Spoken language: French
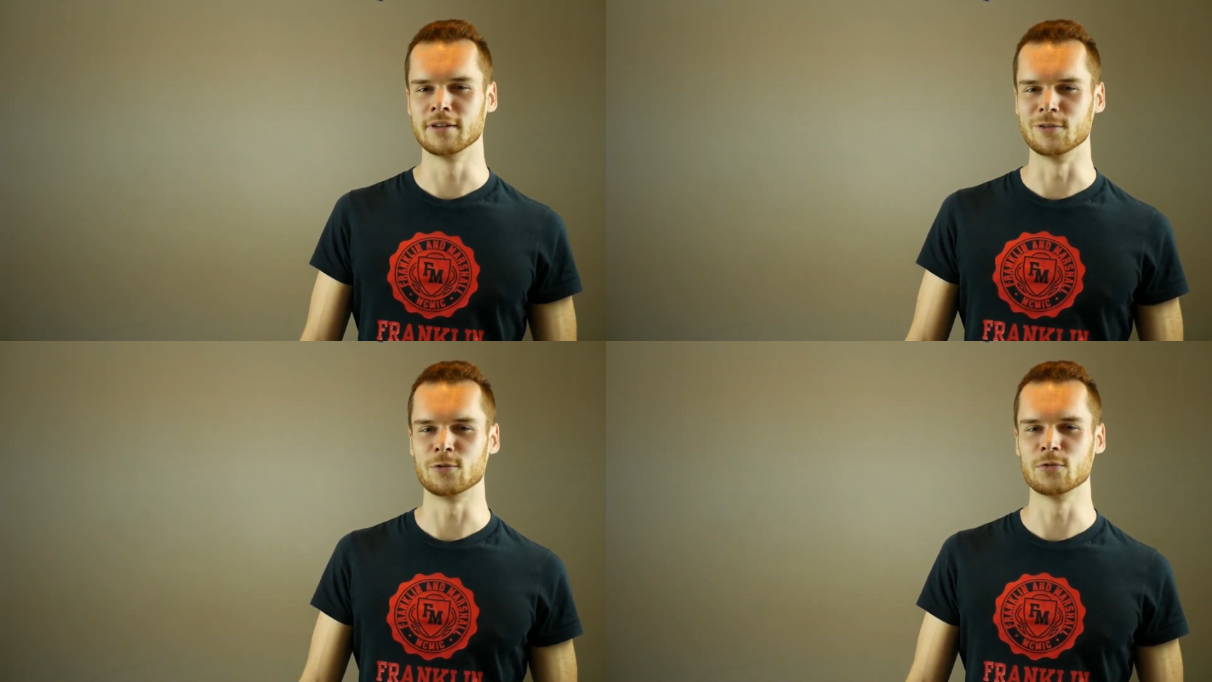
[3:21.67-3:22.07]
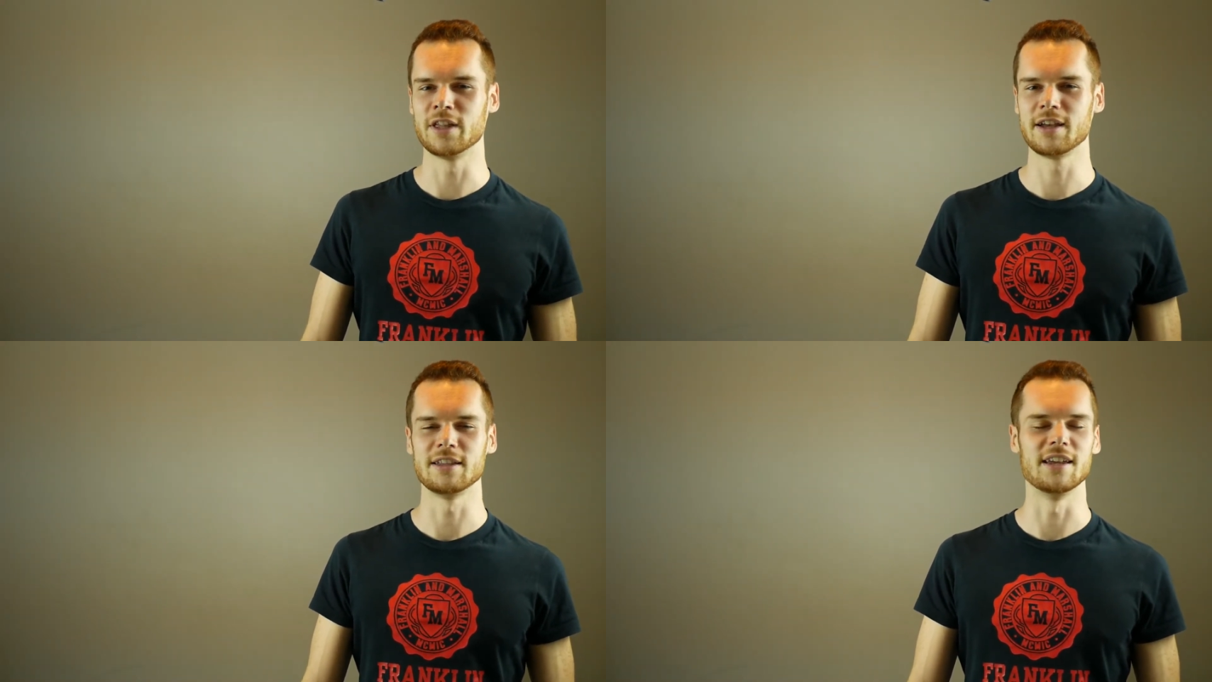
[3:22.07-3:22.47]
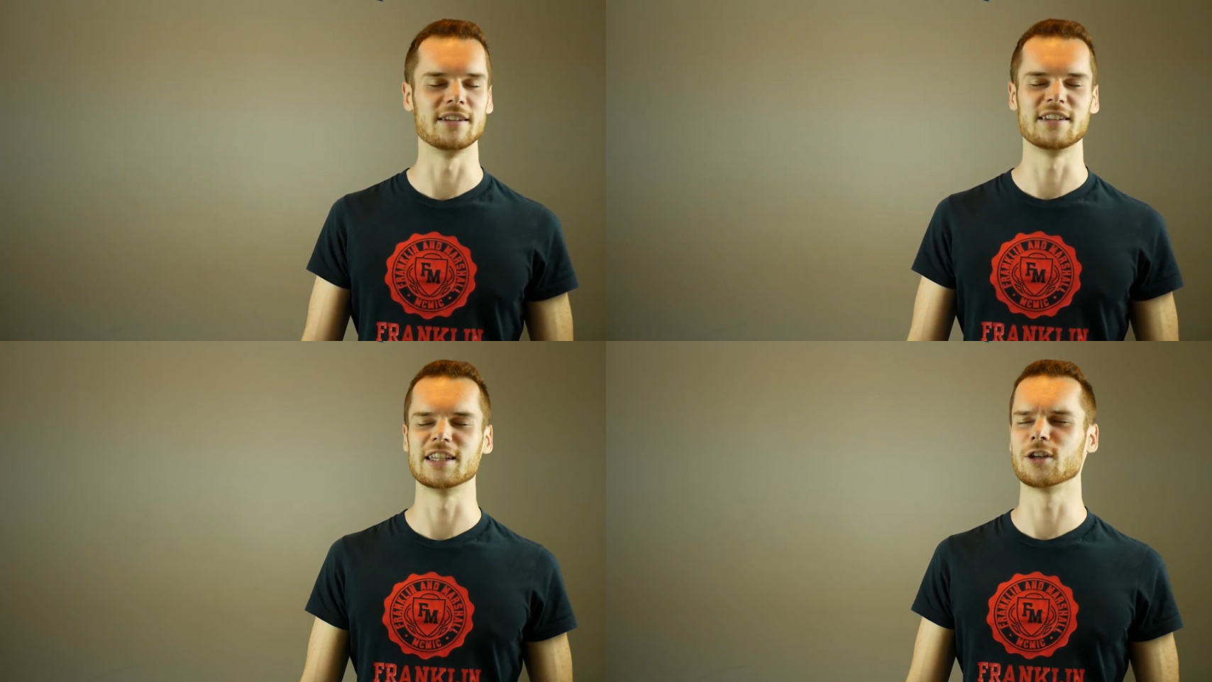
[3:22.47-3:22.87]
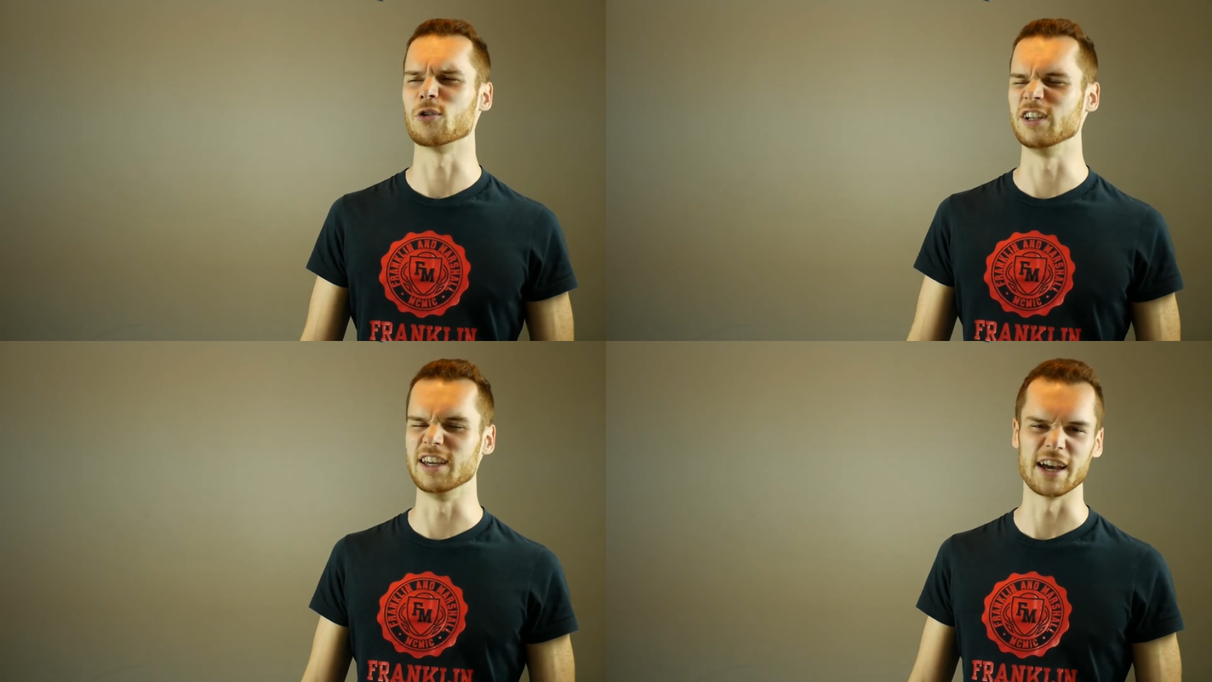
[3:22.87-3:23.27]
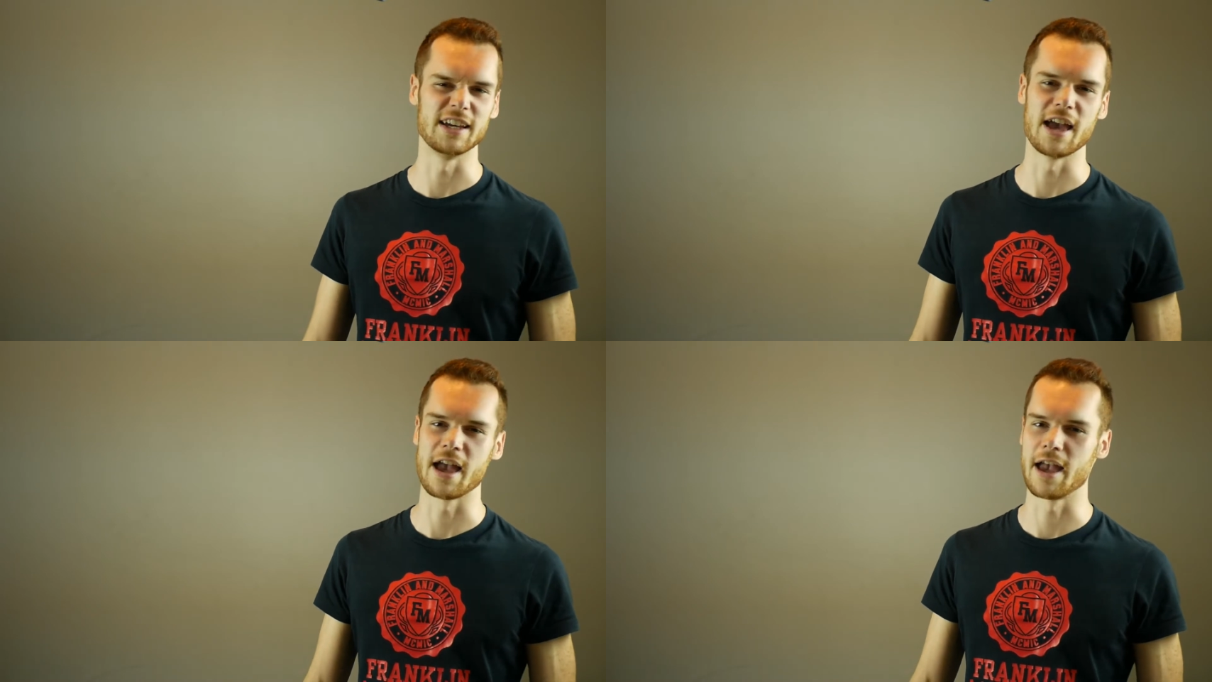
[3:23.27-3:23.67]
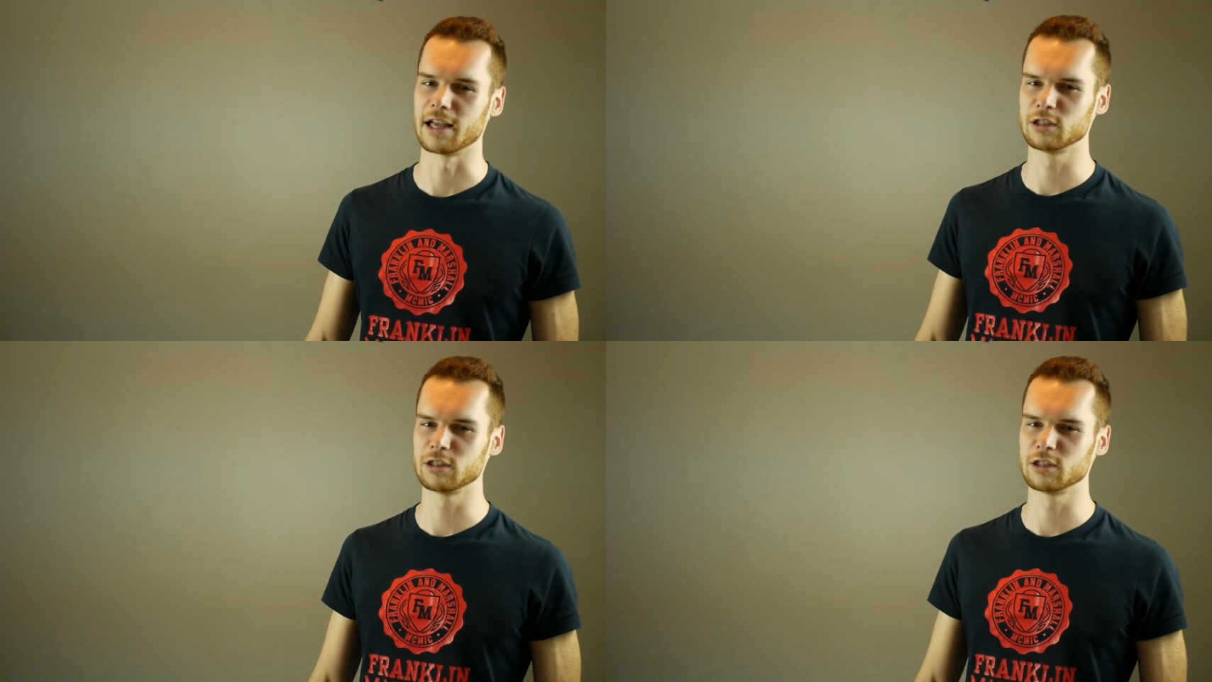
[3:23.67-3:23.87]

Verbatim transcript: On est des êtres grégaires,